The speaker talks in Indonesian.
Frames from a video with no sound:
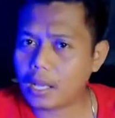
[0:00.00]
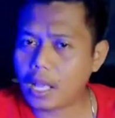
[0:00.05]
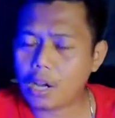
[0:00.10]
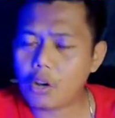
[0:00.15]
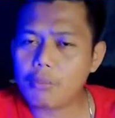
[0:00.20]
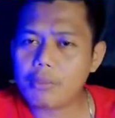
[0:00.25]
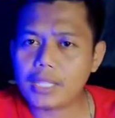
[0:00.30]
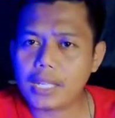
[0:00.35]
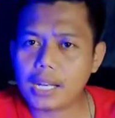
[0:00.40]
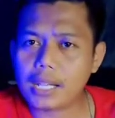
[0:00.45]

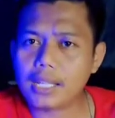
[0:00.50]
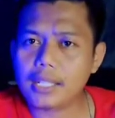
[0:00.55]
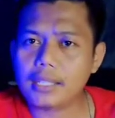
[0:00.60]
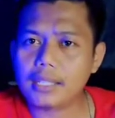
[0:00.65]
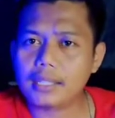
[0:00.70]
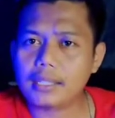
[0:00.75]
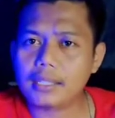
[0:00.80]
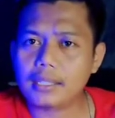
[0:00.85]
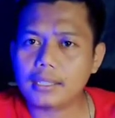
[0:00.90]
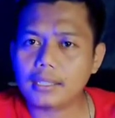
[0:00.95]
Kalau
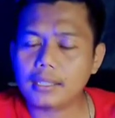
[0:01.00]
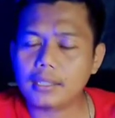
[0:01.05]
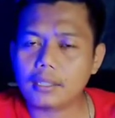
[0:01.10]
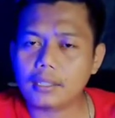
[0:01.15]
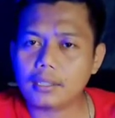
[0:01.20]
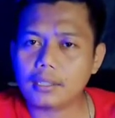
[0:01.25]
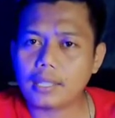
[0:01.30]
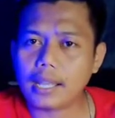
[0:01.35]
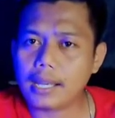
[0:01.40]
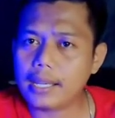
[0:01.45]
misalkan
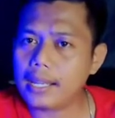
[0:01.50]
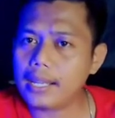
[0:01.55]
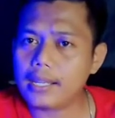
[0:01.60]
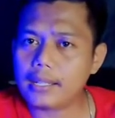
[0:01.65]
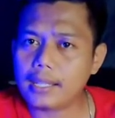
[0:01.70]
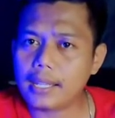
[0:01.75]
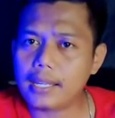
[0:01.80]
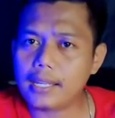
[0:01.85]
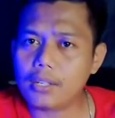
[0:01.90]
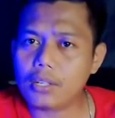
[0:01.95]

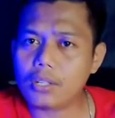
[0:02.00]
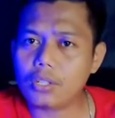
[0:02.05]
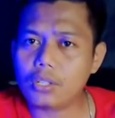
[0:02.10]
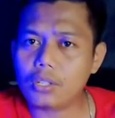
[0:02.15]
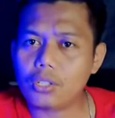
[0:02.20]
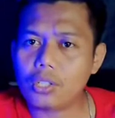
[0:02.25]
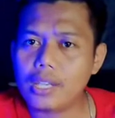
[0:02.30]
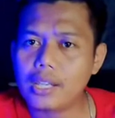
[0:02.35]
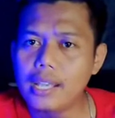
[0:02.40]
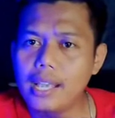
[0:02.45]
kalian tadi
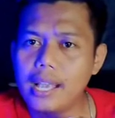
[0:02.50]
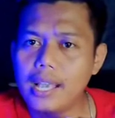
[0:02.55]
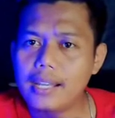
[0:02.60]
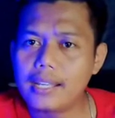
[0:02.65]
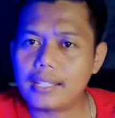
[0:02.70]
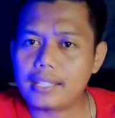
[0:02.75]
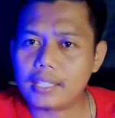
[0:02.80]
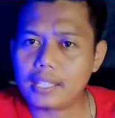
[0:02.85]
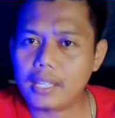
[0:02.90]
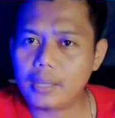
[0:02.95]
nontonnya
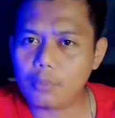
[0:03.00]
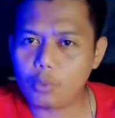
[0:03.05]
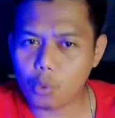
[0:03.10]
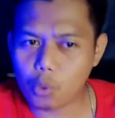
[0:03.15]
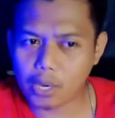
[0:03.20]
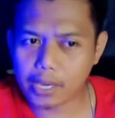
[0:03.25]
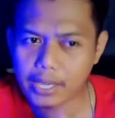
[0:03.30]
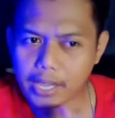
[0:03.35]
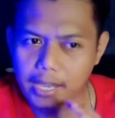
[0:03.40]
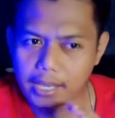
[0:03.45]
nggak di skip
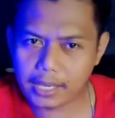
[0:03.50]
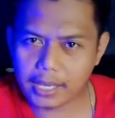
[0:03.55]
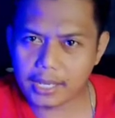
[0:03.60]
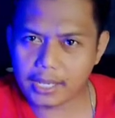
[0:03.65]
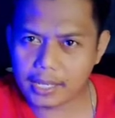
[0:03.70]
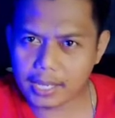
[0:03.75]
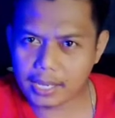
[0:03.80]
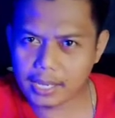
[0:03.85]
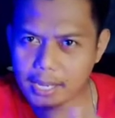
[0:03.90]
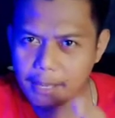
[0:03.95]
gua
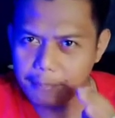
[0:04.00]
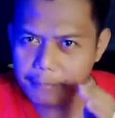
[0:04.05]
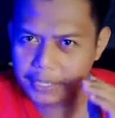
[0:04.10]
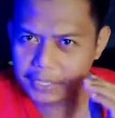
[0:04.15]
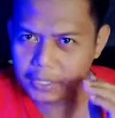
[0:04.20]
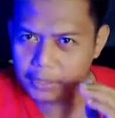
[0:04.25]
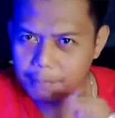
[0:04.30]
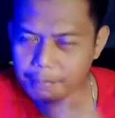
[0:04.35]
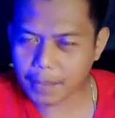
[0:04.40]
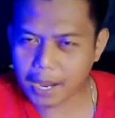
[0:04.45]
yakin kalian
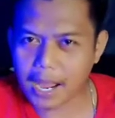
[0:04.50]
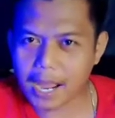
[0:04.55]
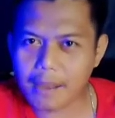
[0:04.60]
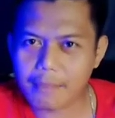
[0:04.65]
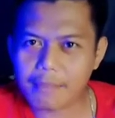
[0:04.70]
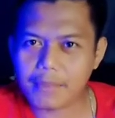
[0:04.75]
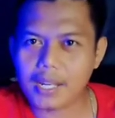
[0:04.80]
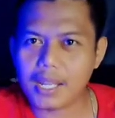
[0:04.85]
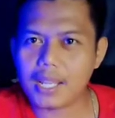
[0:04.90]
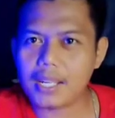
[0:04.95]
pasti
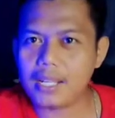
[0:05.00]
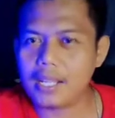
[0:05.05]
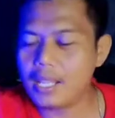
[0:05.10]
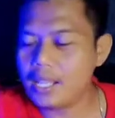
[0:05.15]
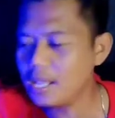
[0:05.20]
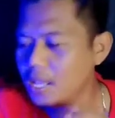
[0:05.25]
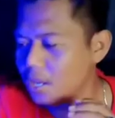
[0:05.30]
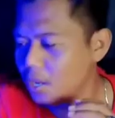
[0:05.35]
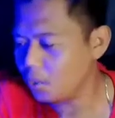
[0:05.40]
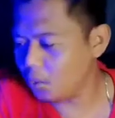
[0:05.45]
paham dan
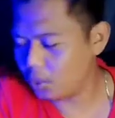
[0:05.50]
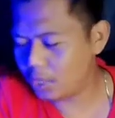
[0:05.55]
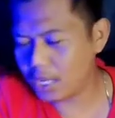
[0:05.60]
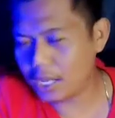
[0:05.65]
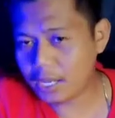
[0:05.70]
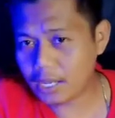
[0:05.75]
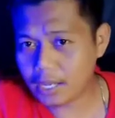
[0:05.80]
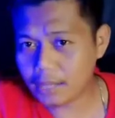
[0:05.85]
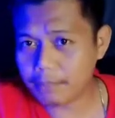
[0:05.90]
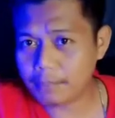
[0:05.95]

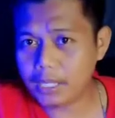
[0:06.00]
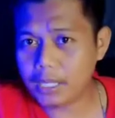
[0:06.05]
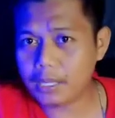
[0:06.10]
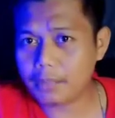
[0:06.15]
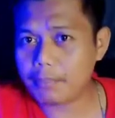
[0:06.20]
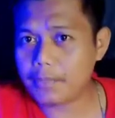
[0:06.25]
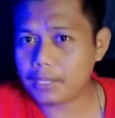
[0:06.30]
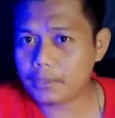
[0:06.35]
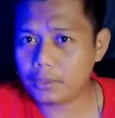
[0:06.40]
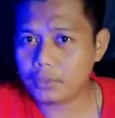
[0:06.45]
udah
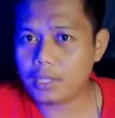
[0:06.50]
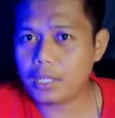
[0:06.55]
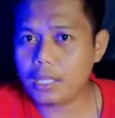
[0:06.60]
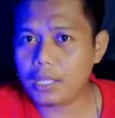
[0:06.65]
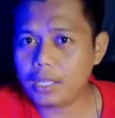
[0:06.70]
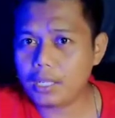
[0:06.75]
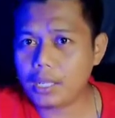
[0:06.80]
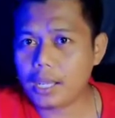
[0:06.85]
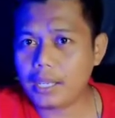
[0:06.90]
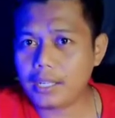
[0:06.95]
benar
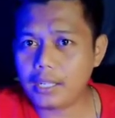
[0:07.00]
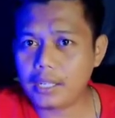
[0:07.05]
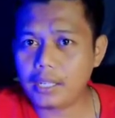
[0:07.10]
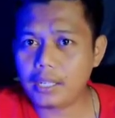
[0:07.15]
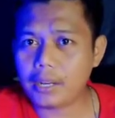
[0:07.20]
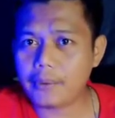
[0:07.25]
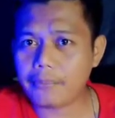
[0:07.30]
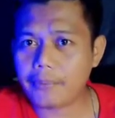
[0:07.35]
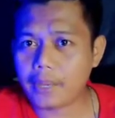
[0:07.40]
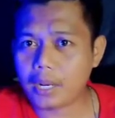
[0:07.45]
masukin
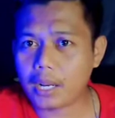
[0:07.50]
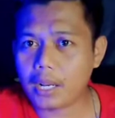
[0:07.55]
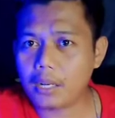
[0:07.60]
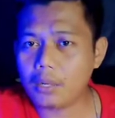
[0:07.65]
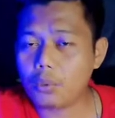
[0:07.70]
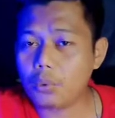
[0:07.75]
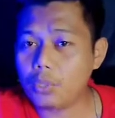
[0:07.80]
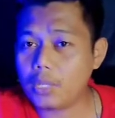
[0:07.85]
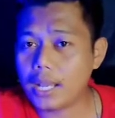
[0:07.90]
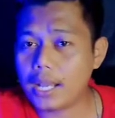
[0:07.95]
ID
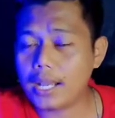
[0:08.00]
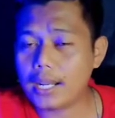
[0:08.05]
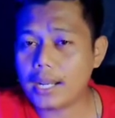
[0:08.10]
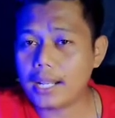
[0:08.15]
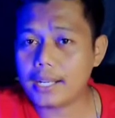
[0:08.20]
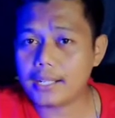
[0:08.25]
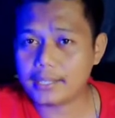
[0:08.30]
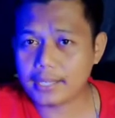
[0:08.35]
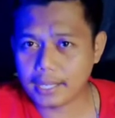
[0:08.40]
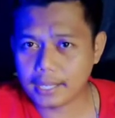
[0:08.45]
referral undangan
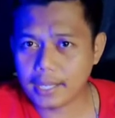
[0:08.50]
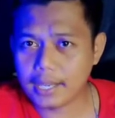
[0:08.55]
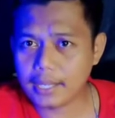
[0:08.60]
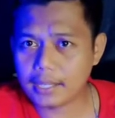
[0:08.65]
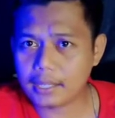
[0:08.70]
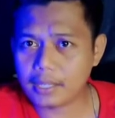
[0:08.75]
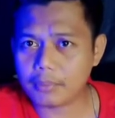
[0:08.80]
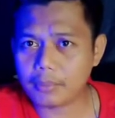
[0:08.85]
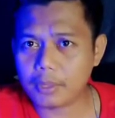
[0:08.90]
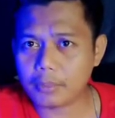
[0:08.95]
dari
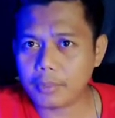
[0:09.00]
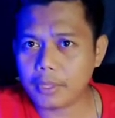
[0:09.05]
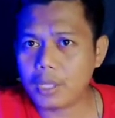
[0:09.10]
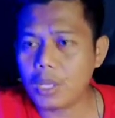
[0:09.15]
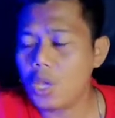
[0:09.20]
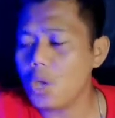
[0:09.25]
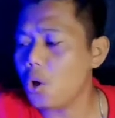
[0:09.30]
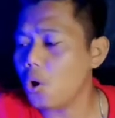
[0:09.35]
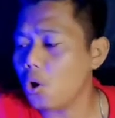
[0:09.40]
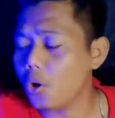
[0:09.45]
saya ya teman-teman
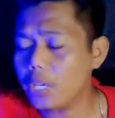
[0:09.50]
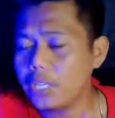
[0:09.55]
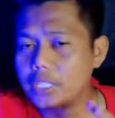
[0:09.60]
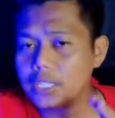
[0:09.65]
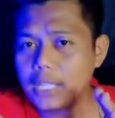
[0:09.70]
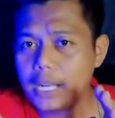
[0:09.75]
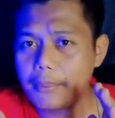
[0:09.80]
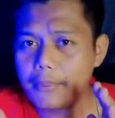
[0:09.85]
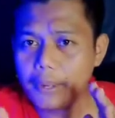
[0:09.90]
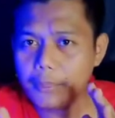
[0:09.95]
oke
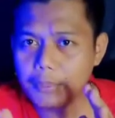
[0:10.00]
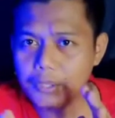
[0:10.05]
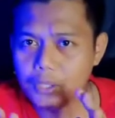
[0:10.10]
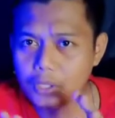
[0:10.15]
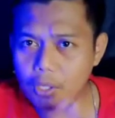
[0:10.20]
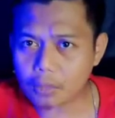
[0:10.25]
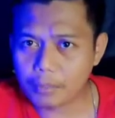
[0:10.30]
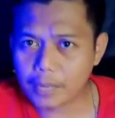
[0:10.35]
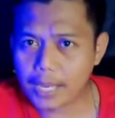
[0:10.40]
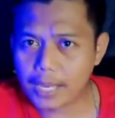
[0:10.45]
selamat
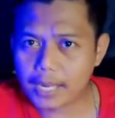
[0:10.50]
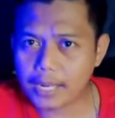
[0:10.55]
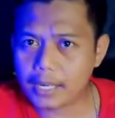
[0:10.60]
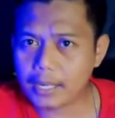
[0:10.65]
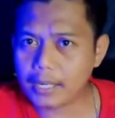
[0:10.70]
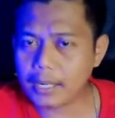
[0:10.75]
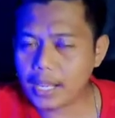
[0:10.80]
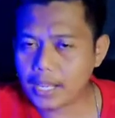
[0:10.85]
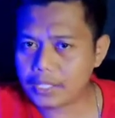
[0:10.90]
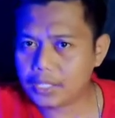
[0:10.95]

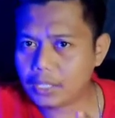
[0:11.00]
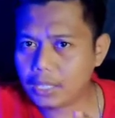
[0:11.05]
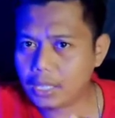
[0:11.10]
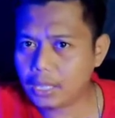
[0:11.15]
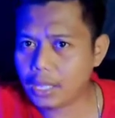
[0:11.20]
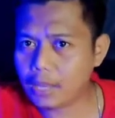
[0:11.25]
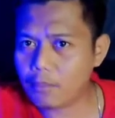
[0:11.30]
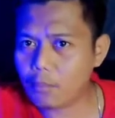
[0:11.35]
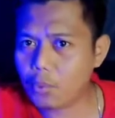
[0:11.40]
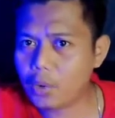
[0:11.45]
mencoba next
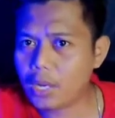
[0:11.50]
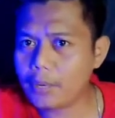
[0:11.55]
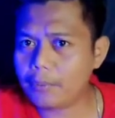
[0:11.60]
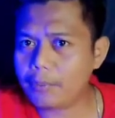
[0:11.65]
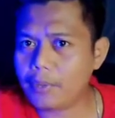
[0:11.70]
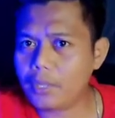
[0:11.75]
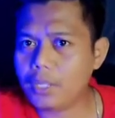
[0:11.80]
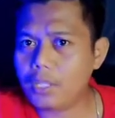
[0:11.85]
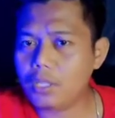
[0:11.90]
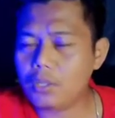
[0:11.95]
kita buat
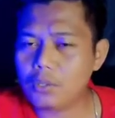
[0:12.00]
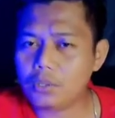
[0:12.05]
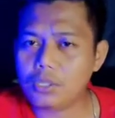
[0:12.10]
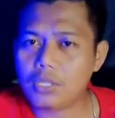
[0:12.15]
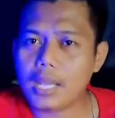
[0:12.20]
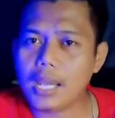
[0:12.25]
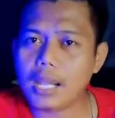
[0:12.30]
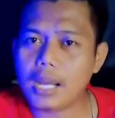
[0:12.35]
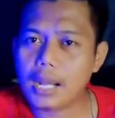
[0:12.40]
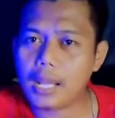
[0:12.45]
video
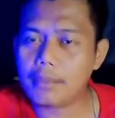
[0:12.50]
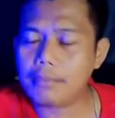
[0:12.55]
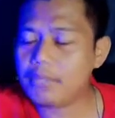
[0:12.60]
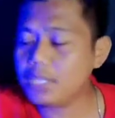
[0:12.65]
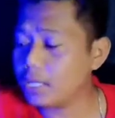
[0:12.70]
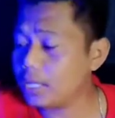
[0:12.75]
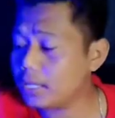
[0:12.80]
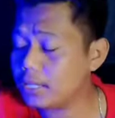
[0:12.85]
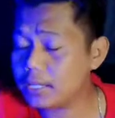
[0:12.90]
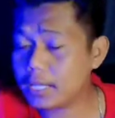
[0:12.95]
cara
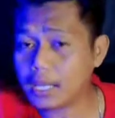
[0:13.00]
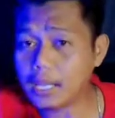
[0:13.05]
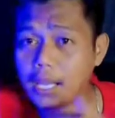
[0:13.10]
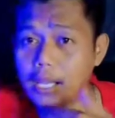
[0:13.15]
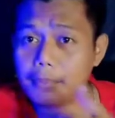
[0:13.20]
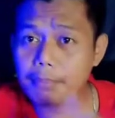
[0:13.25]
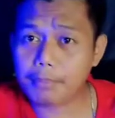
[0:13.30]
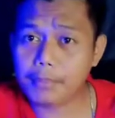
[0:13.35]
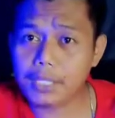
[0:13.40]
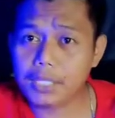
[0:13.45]

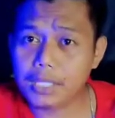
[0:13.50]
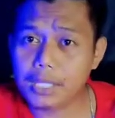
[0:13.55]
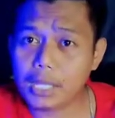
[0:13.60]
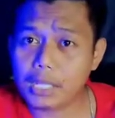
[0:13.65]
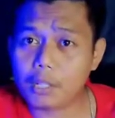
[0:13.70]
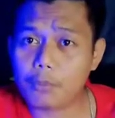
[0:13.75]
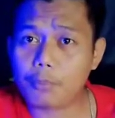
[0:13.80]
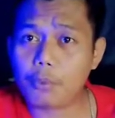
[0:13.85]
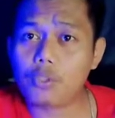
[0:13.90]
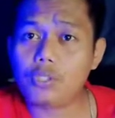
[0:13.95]
menyelesaikan misi
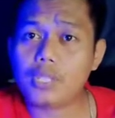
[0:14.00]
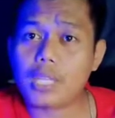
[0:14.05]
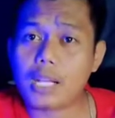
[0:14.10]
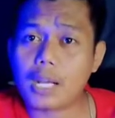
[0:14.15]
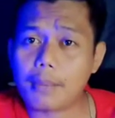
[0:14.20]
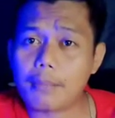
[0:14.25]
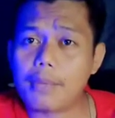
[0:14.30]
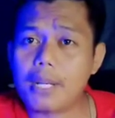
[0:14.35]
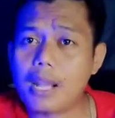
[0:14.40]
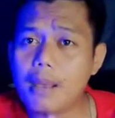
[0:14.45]
ataupun
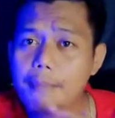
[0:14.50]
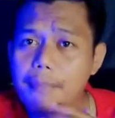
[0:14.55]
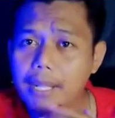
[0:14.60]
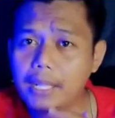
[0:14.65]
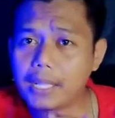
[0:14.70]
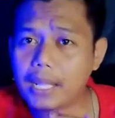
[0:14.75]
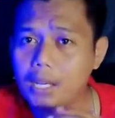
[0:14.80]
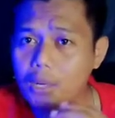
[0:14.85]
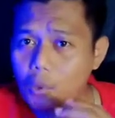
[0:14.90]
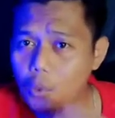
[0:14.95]
cara
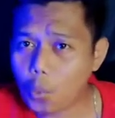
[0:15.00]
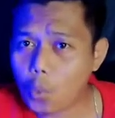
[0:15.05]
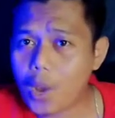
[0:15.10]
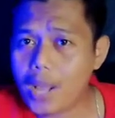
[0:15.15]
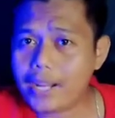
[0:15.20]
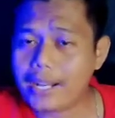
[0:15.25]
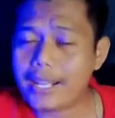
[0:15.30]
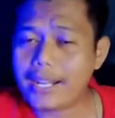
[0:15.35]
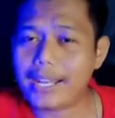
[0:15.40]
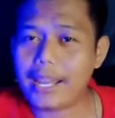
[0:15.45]
mendapatkan
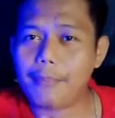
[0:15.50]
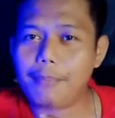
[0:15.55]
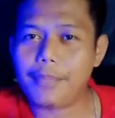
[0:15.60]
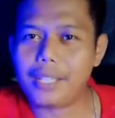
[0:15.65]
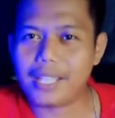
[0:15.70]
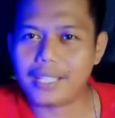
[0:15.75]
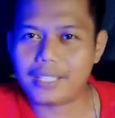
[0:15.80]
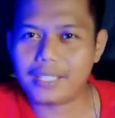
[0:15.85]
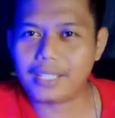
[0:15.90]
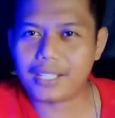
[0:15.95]
uang dari
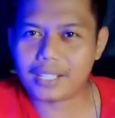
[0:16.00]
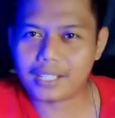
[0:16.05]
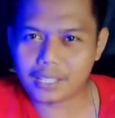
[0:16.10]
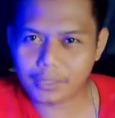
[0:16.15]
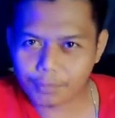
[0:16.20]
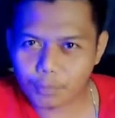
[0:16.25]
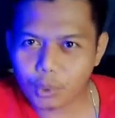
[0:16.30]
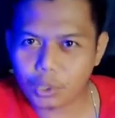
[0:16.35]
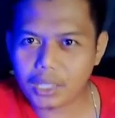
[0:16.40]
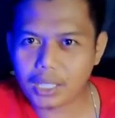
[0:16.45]
aplikasi
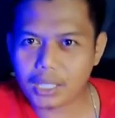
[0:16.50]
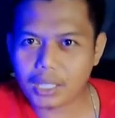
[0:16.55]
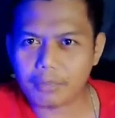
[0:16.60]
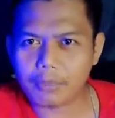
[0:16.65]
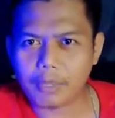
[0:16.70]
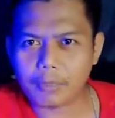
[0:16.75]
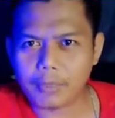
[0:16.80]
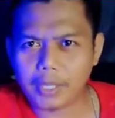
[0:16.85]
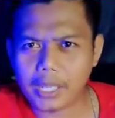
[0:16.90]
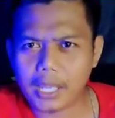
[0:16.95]
tersebut ya
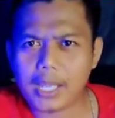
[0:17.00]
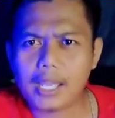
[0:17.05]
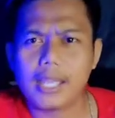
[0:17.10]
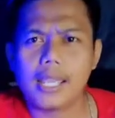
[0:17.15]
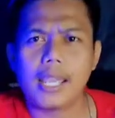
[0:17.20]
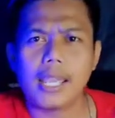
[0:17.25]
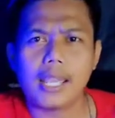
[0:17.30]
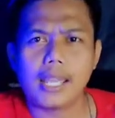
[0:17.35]
teman-teman ya